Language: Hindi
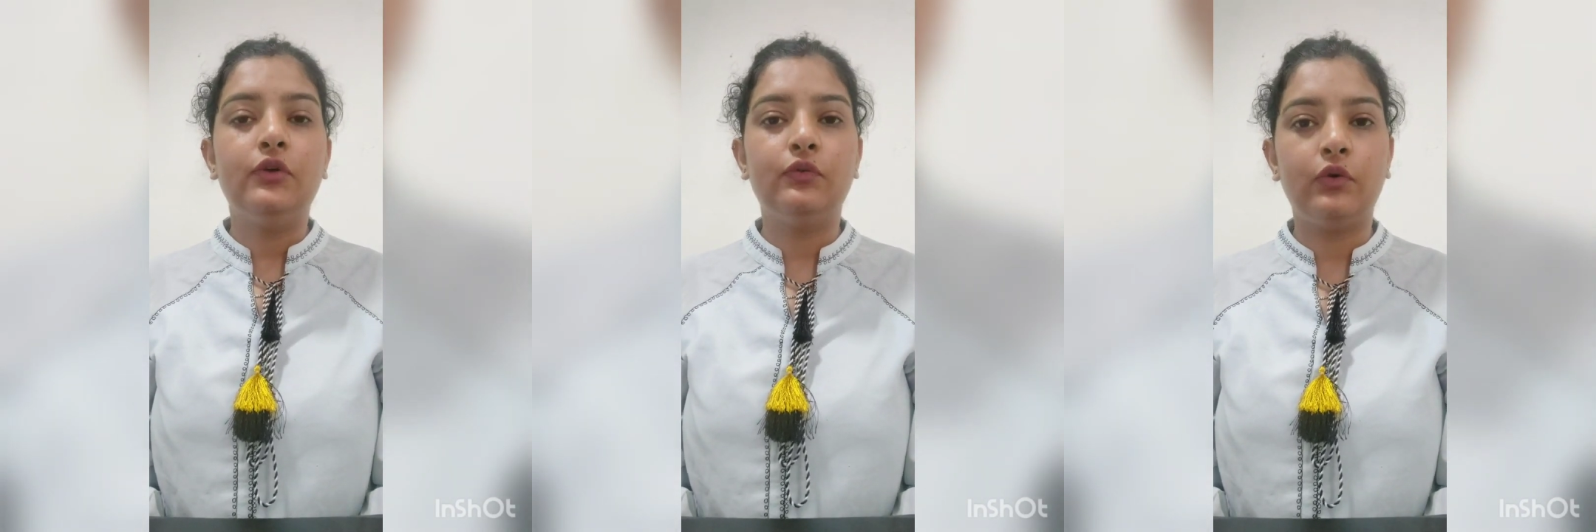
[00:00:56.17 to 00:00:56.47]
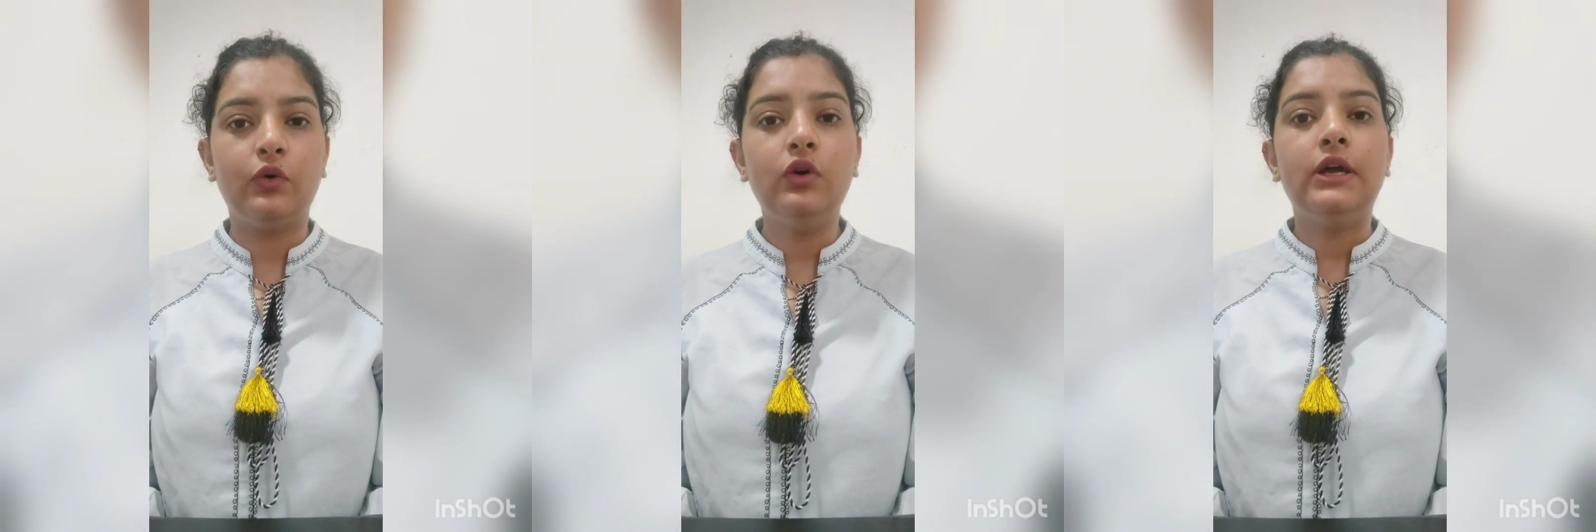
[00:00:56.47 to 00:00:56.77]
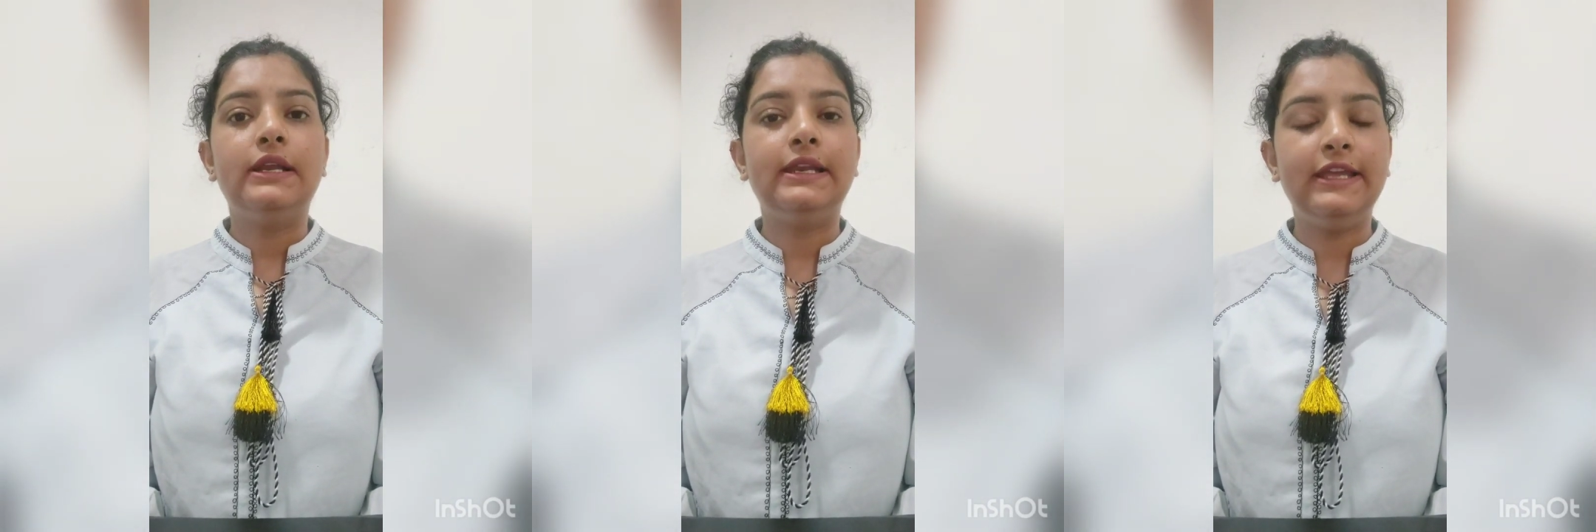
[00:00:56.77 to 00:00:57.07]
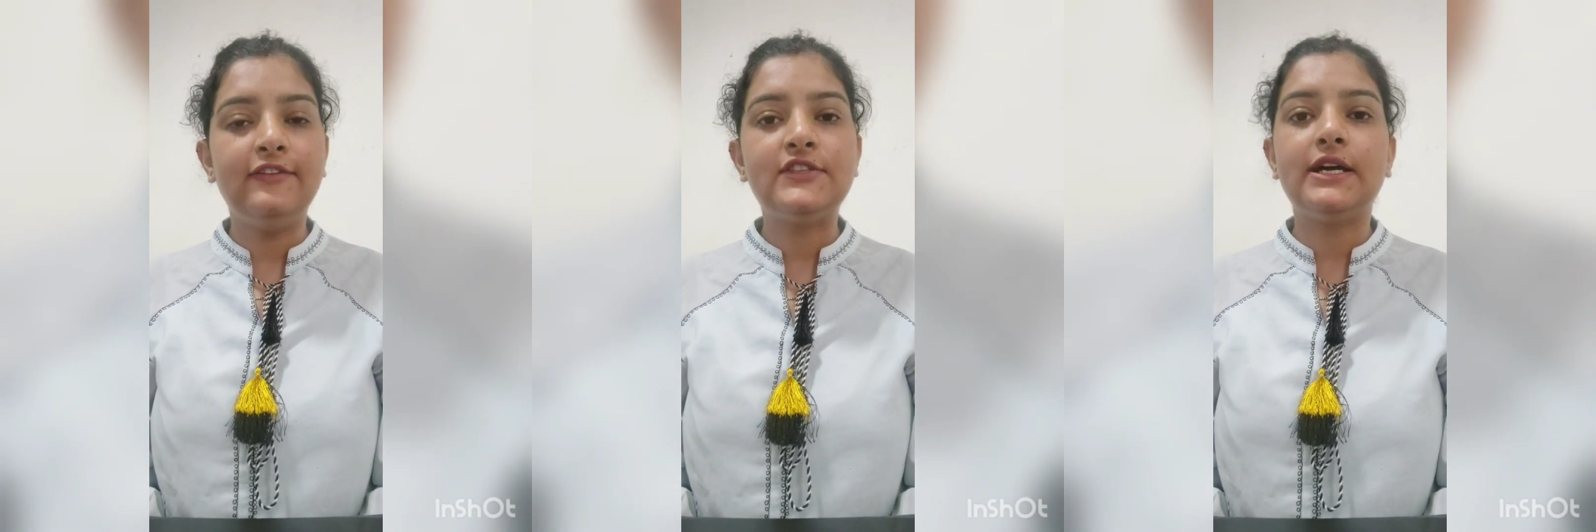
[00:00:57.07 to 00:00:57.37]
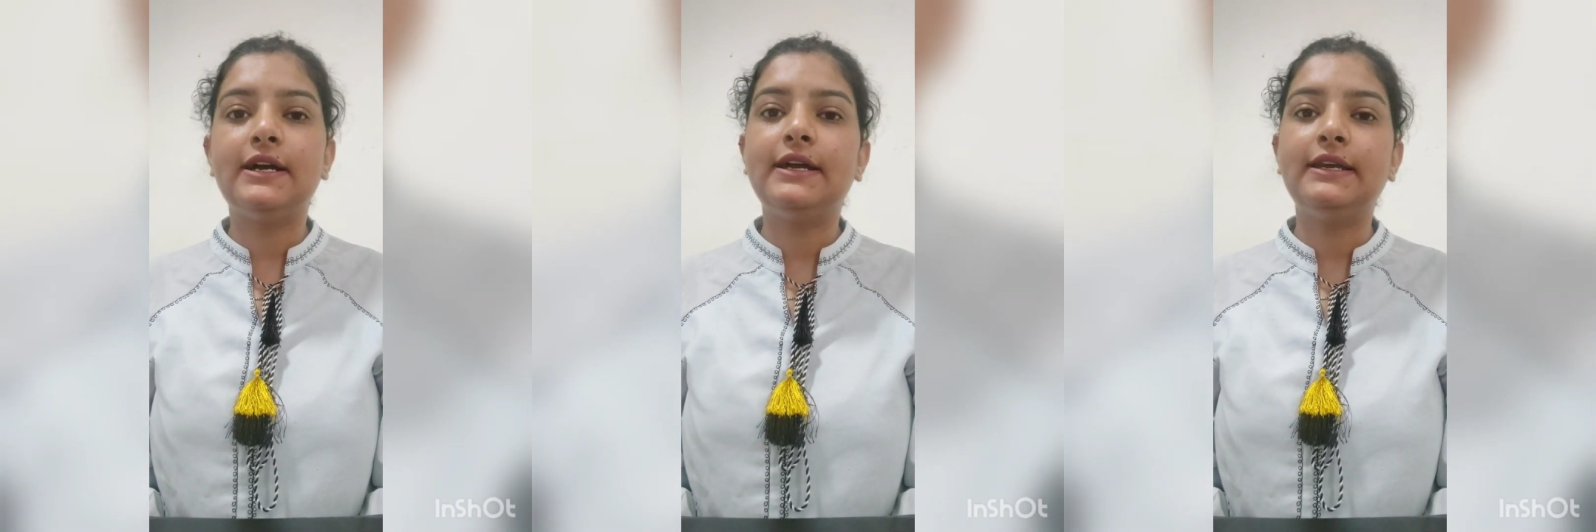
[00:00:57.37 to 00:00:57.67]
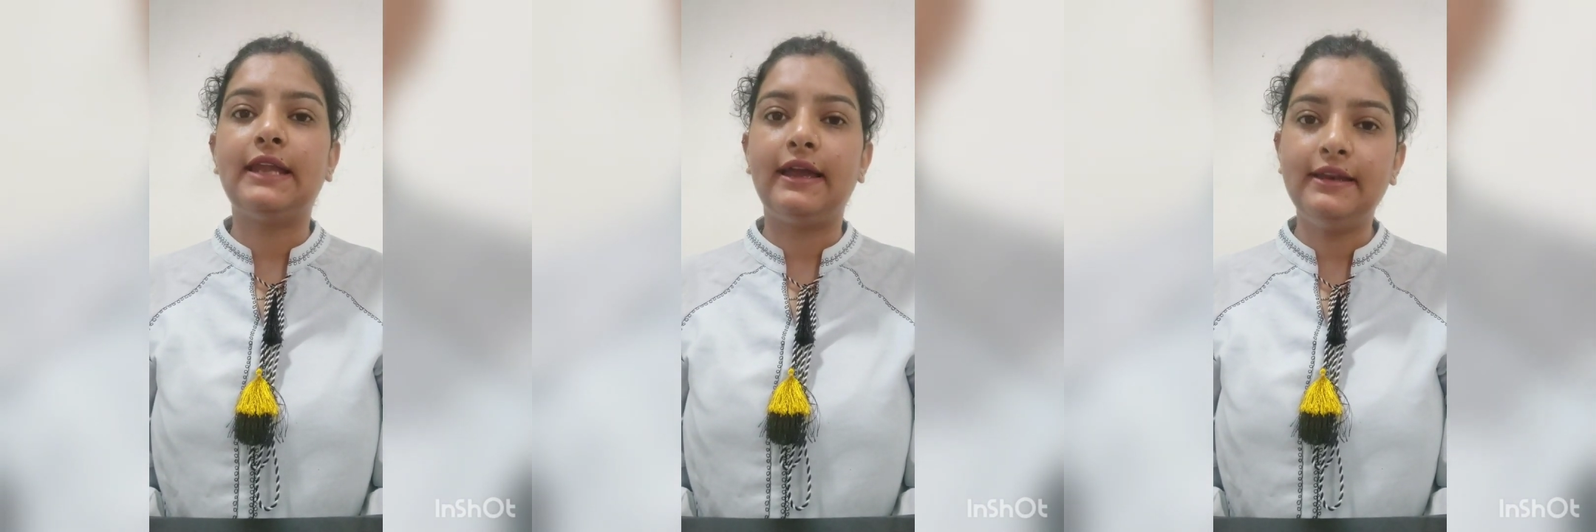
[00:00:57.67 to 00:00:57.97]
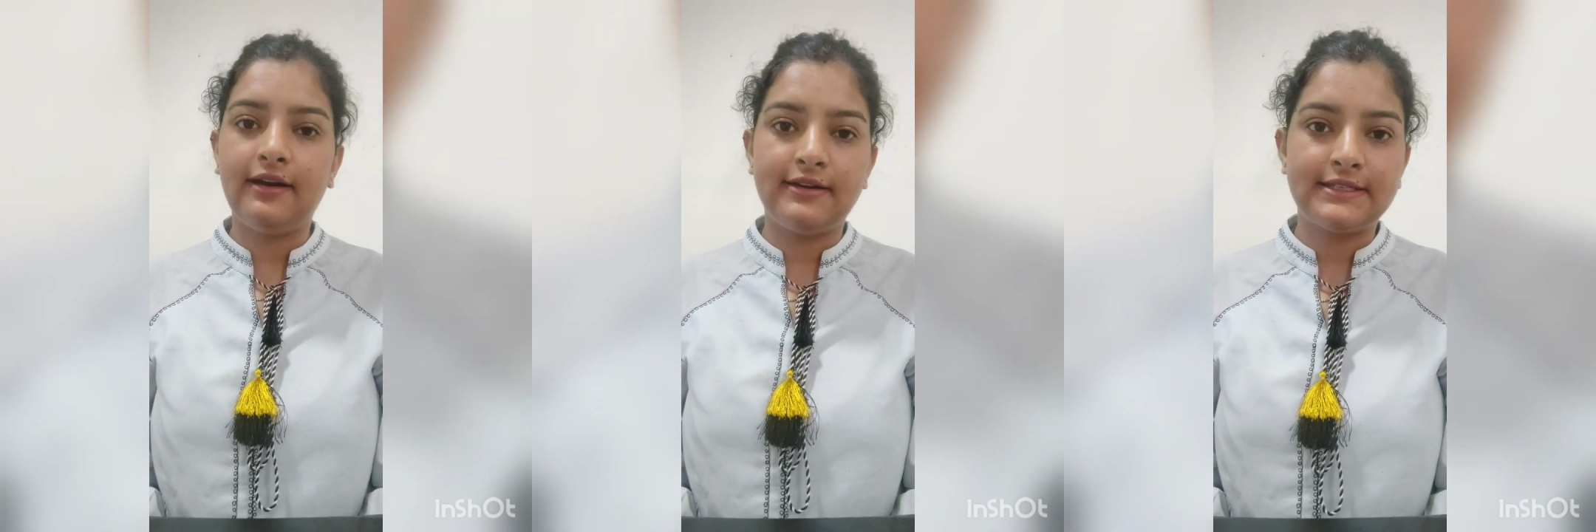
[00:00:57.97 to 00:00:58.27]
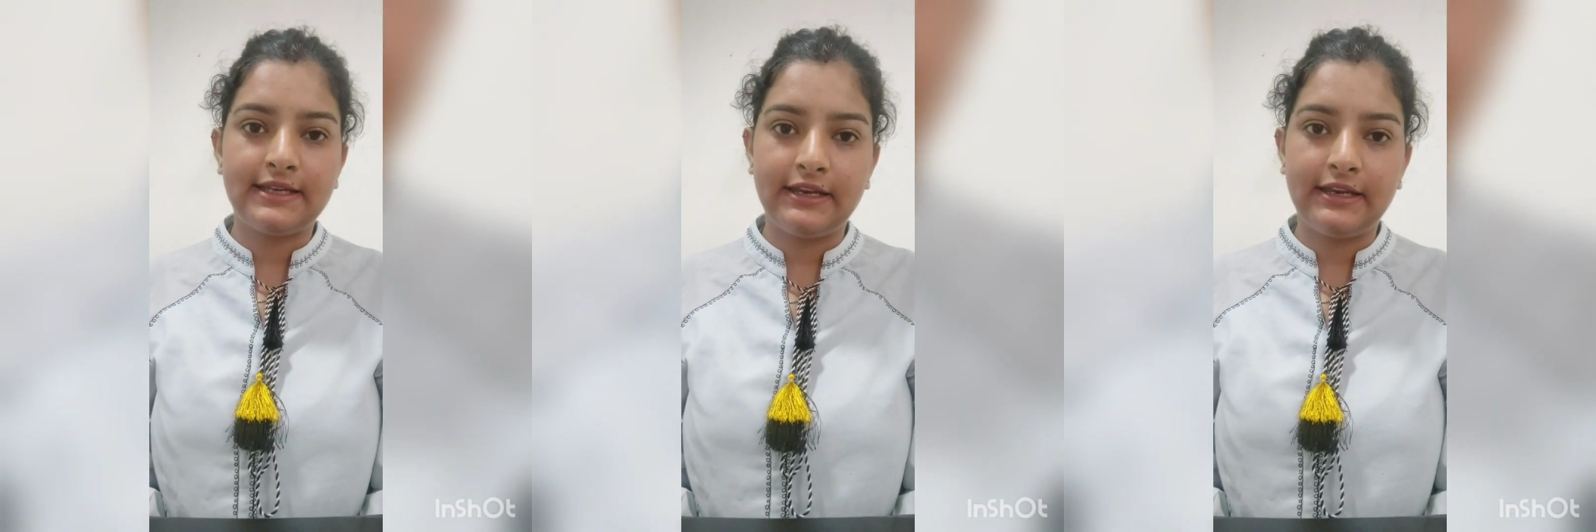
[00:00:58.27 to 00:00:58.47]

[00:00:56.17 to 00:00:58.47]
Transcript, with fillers: वो लीव्स अगर नाइन आवर्स